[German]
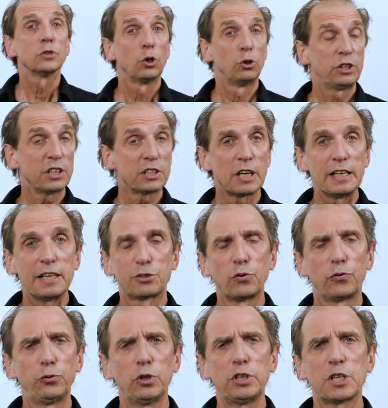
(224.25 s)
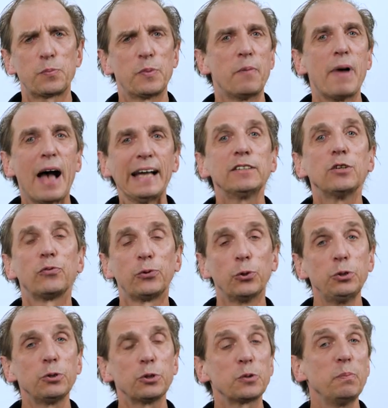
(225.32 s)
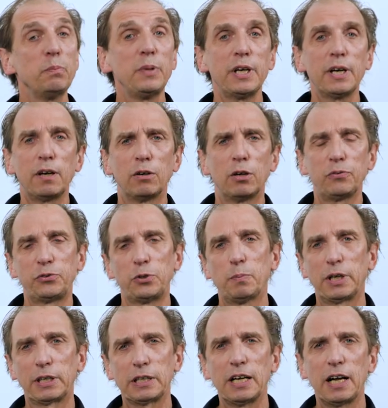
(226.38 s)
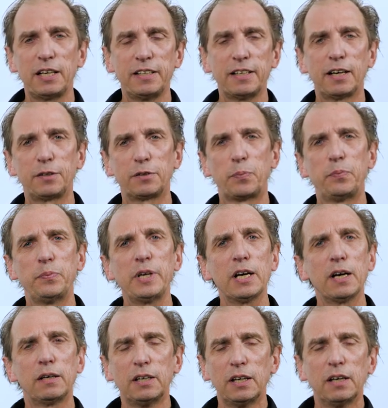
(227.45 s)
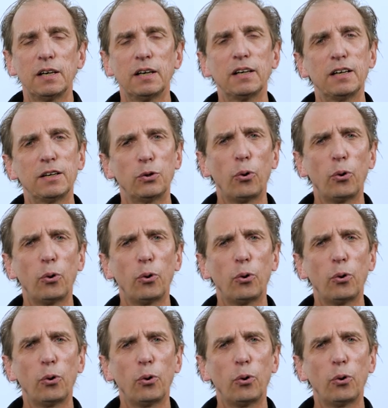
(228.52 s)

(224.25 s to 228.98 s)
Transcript: Und das kann dazu führen, dass man im eigenen Fundus mehr offene Materialien hat, mehr äh,